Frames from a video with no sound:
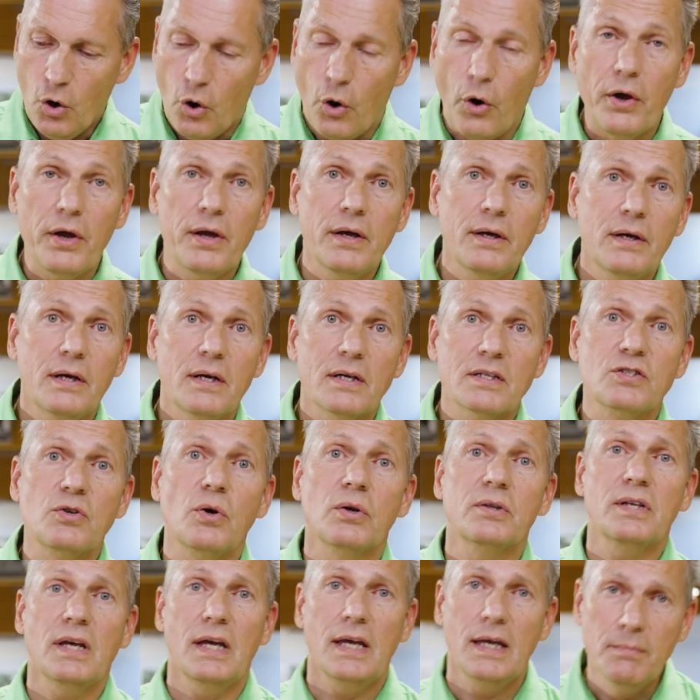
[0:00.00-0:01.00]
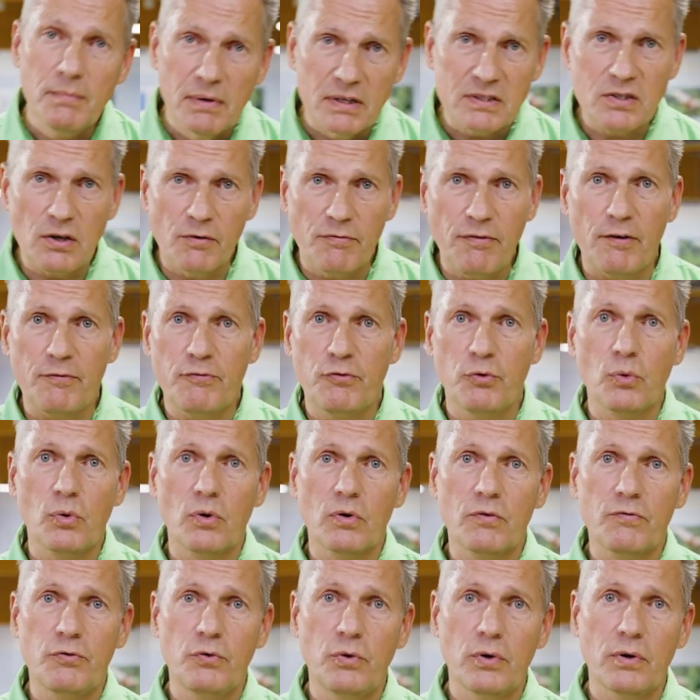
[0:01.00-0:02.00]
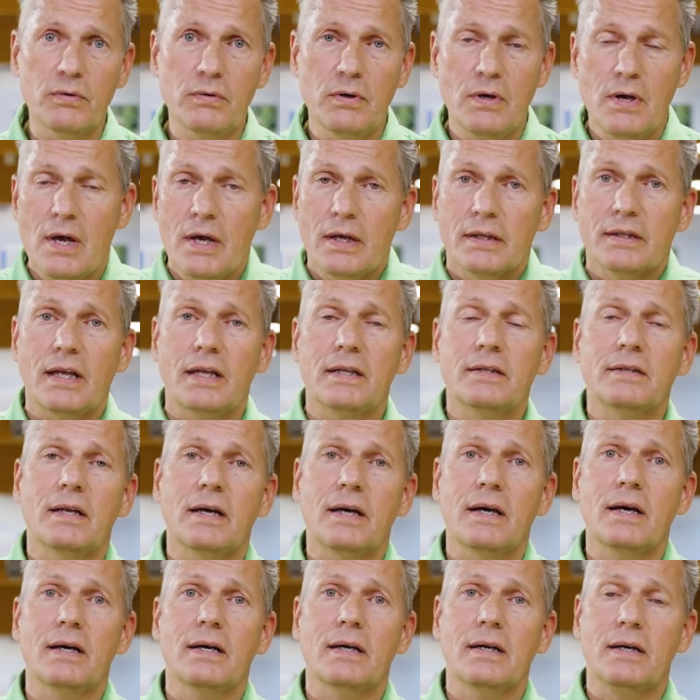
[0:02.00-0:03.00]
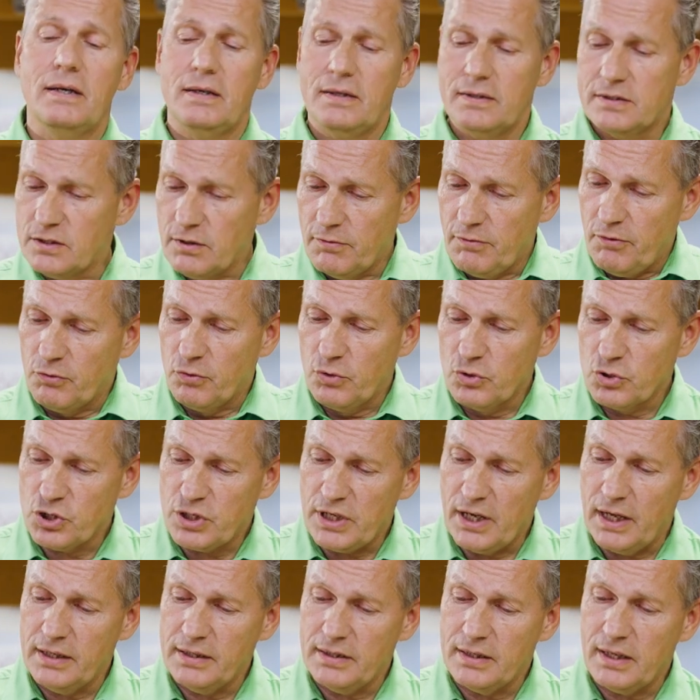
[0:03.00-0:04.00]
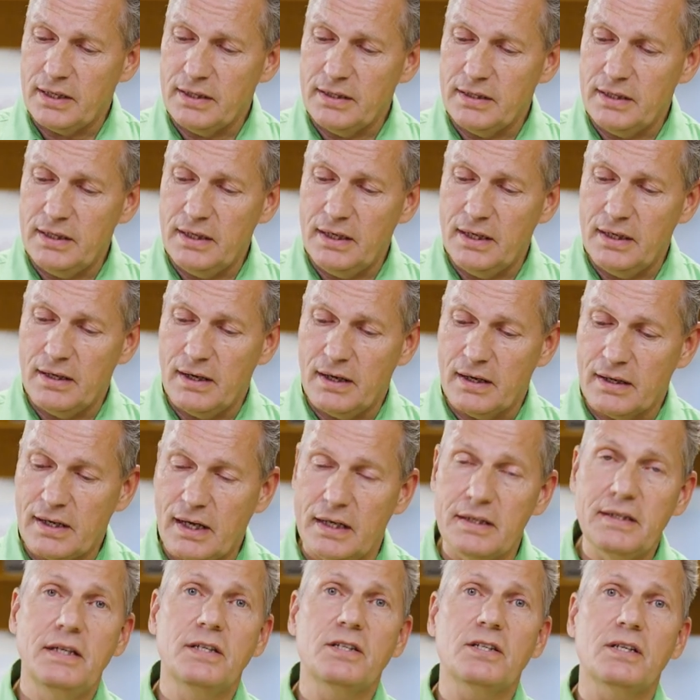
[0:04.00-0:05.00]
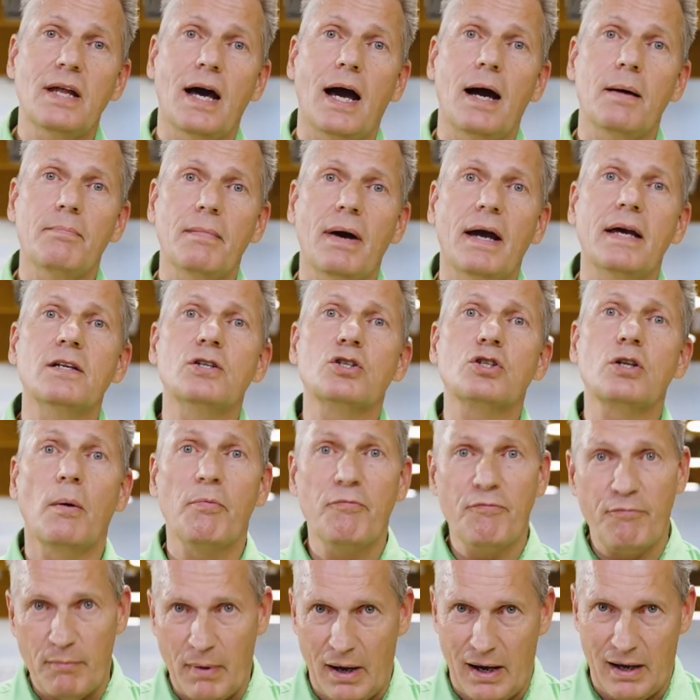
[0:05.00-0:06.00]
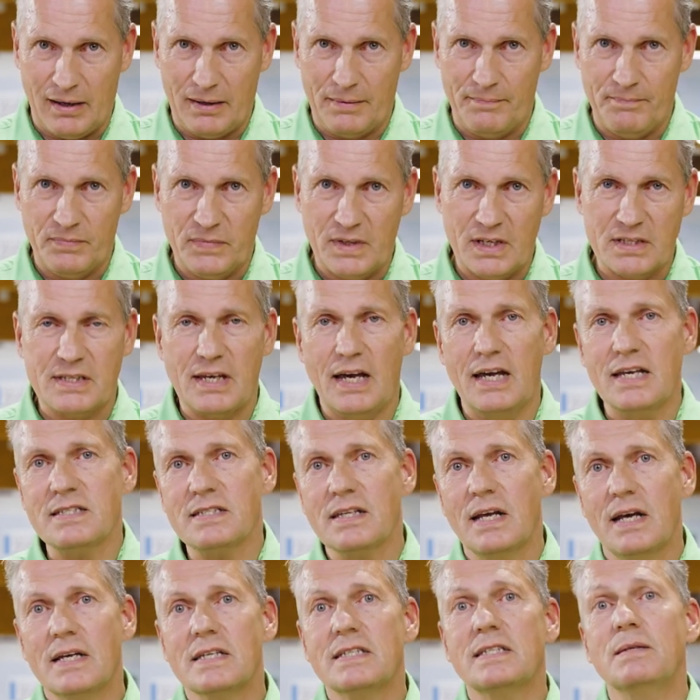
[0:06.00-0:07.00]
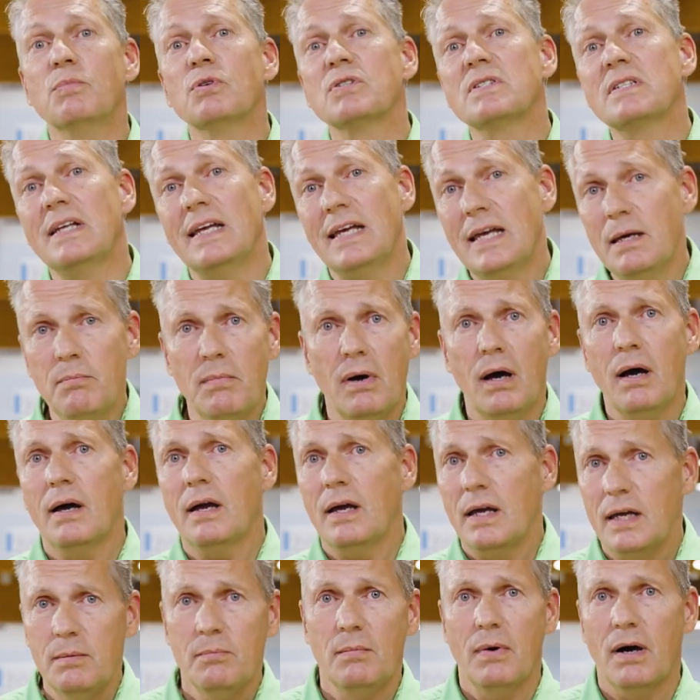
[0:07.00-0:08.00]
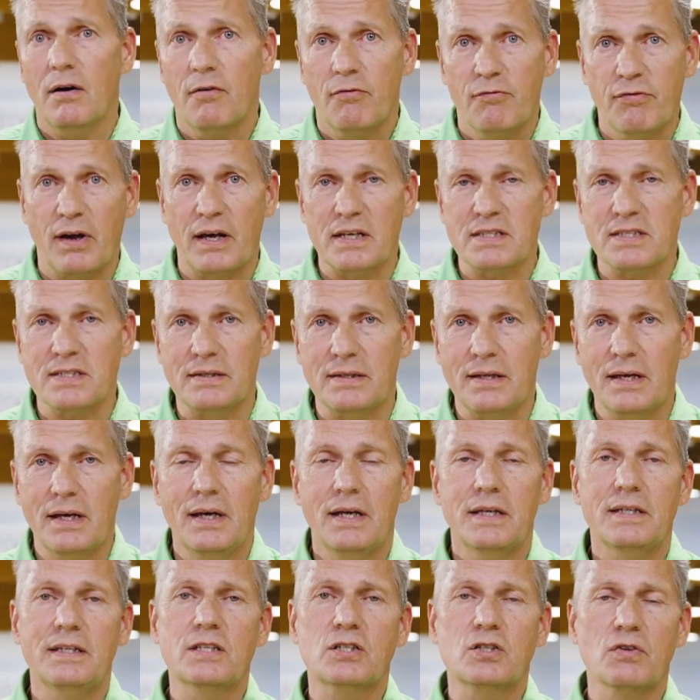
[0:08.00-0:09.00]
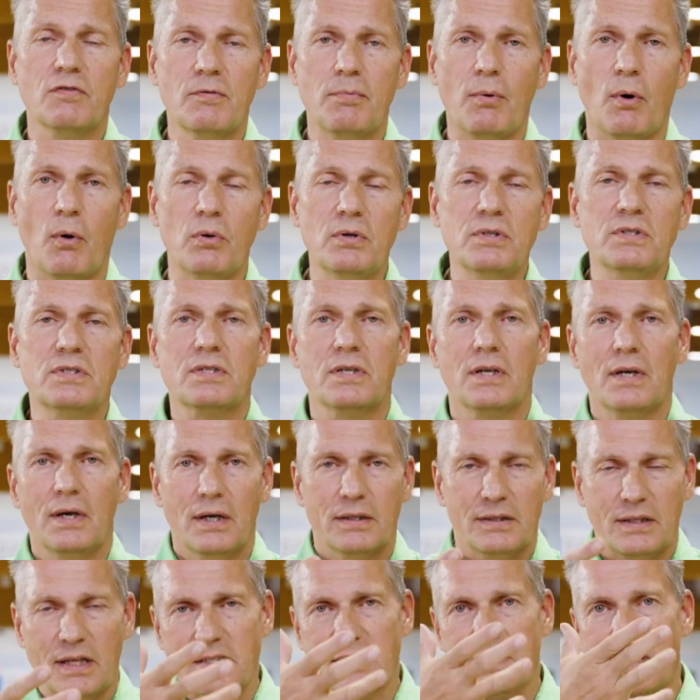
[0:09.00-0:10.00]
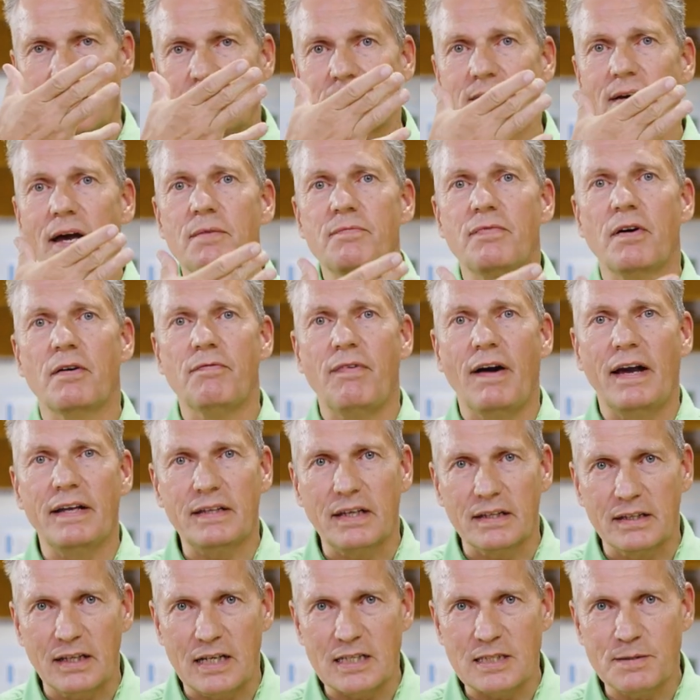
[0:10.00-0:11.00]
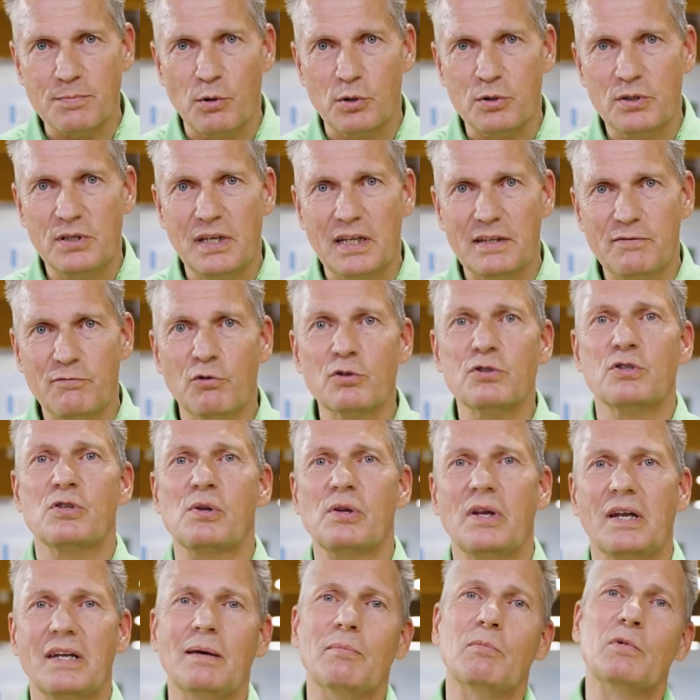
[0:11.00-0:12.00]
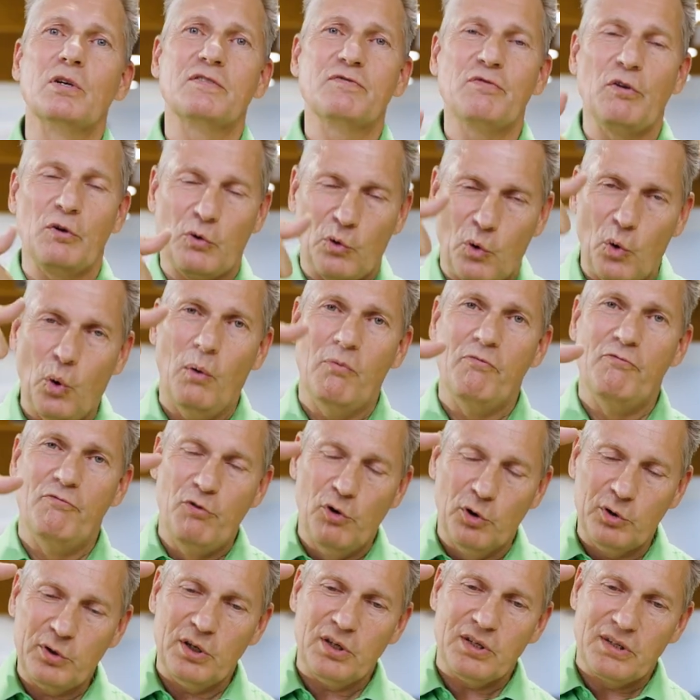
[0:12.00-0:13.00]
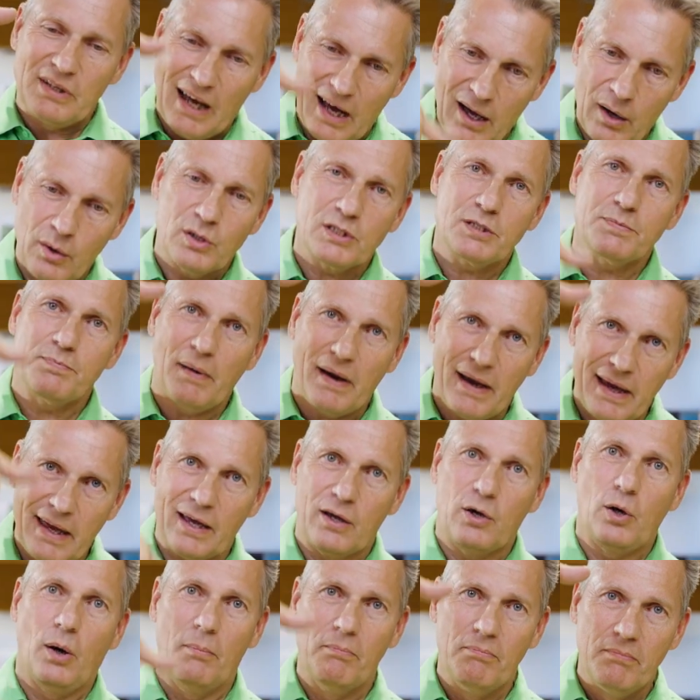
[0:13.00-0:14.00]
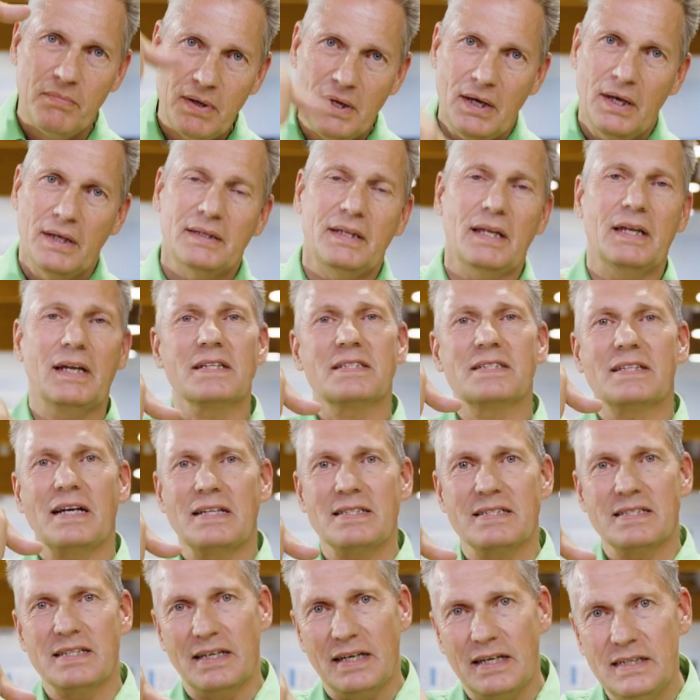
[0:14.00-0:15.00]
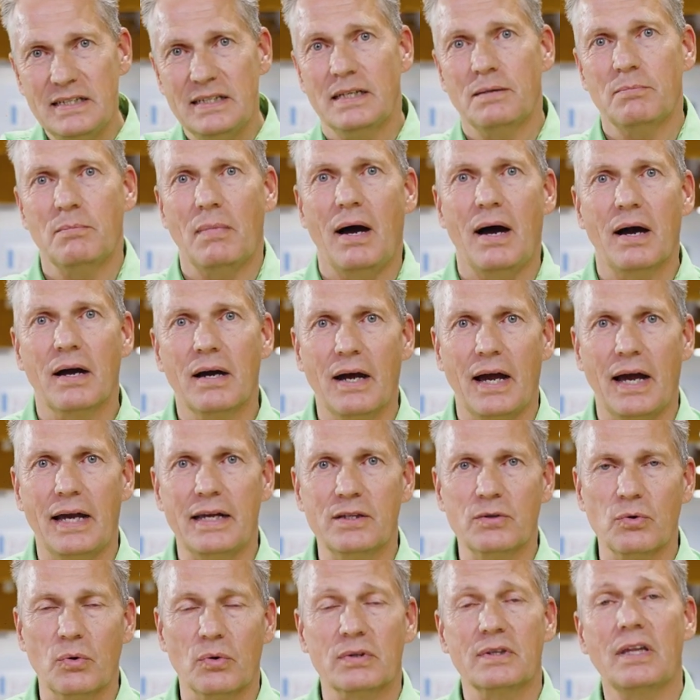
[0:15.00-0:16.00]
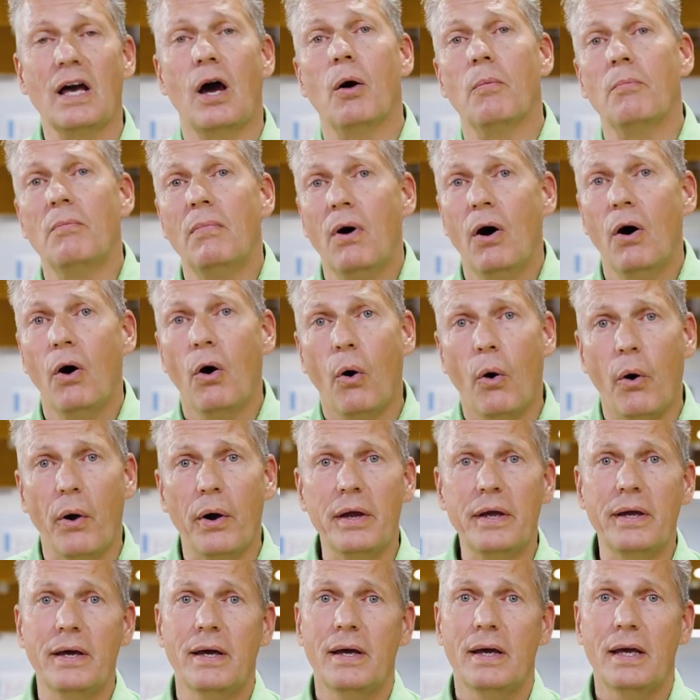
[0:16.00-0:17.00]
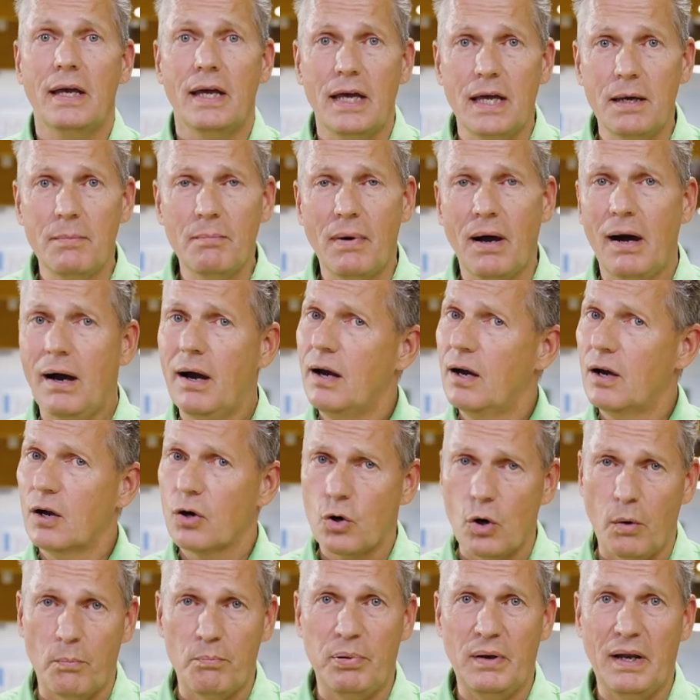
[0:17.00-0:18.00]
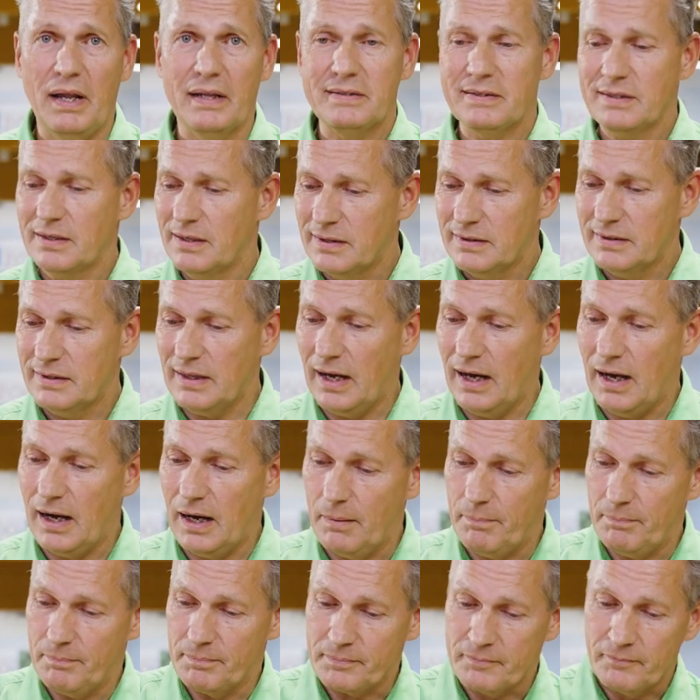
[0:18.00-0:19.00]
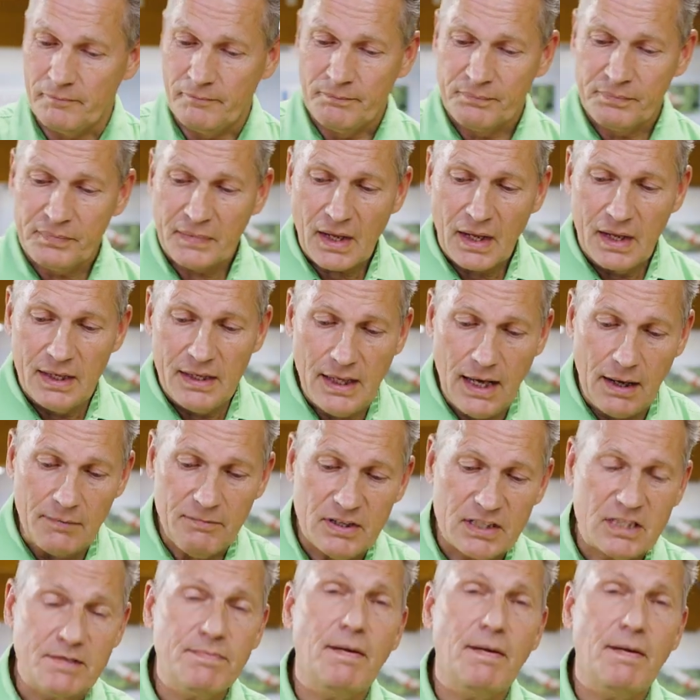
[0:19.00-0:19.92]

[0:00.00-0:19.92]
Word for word: Heu sollte immer zur Verfügung, führen, denn, äh, zur Verfügung stehen, denn die Kaninchen haben einen Stopfmagen. Das heißt, sie müssen immer, immer fressen nicht so wie bei uns, dass das einfach weiter transportiert wird, sondern da muss von oben wirklich Nahrungsbrei kommen, der das Ganze in den Magen reindrückt. Darum Heu immer komplett da haben. Hier haben wir